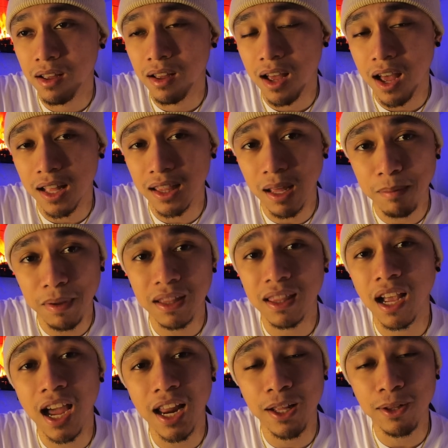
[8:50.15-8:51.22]
uh, damit na
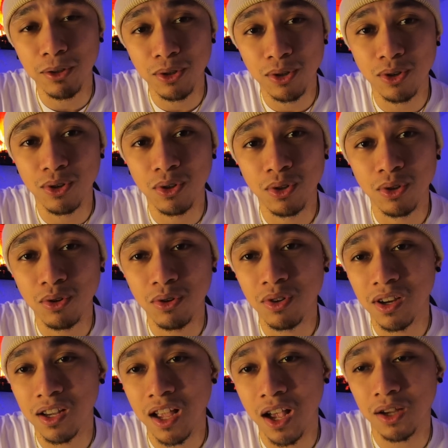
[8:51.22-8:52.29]
ganito noon no
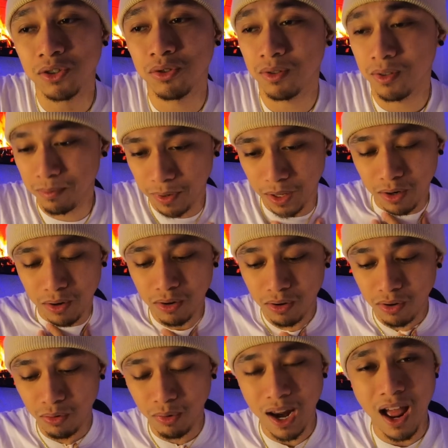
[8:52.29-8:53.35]
Actually, ah,
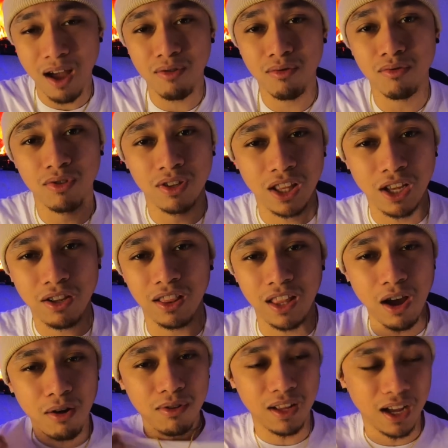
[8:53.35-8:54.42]
pero wala akong hindi, hindi
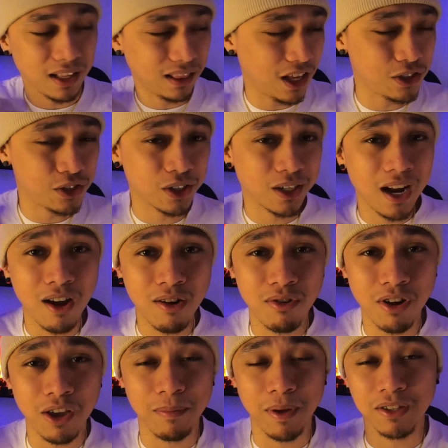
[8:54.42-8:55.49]
ako naka t-shirt lang ako
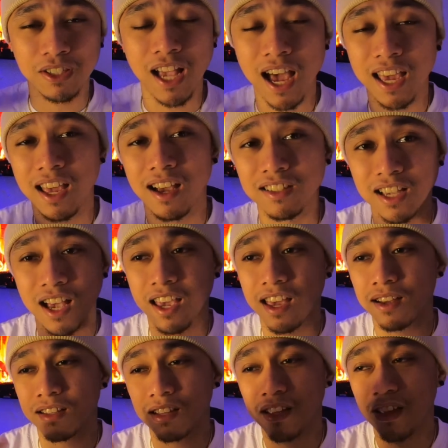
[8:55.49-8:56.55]
ngayon pero sayang
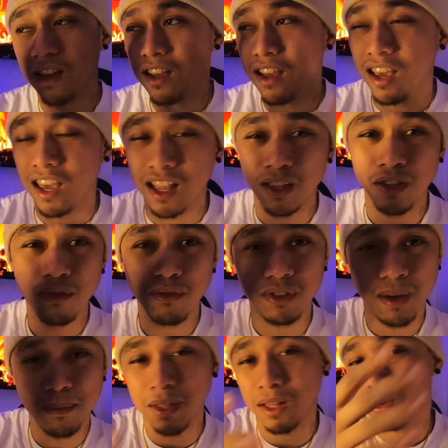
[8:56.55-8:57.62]
sayang and yung
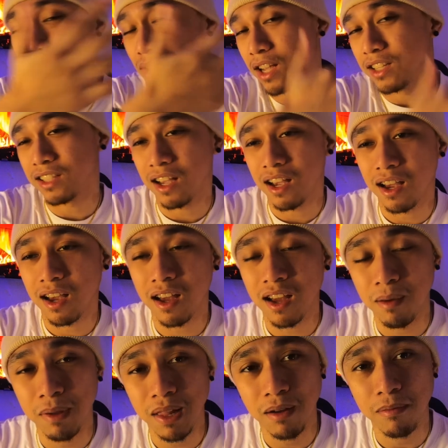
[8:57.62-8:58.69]
damit ko nasa
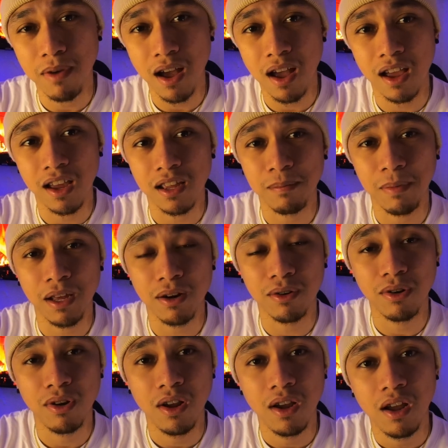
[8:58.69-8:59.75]
kabilang bahay.
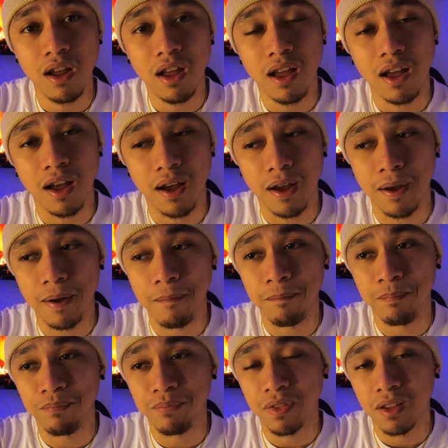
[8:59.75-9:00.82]
Pero
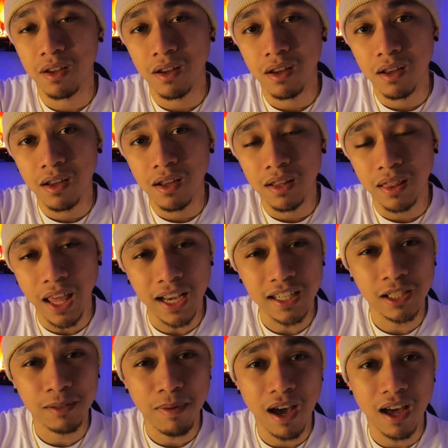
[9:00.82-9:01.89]
um,
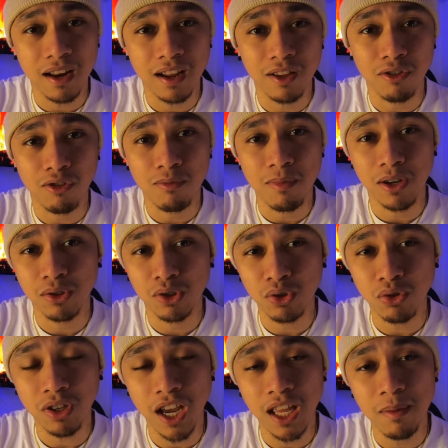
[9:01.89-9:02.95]
next pare, no, kung
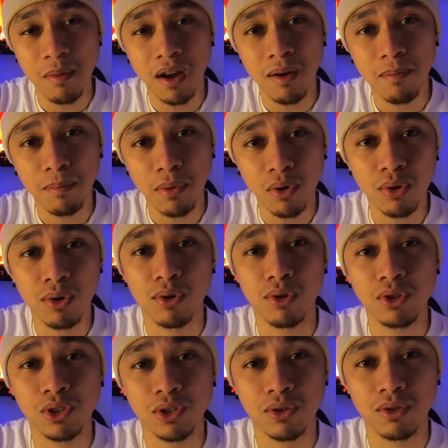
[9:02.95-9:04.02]
magsusot kayo ng mga
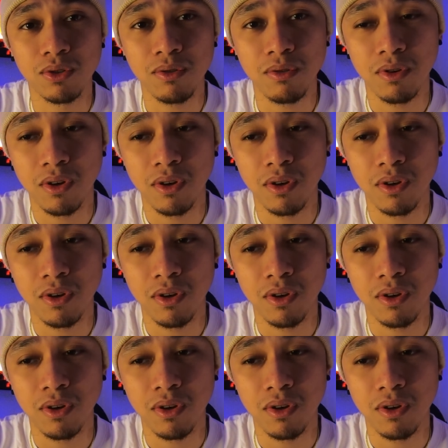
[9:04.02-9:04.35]
polos, no,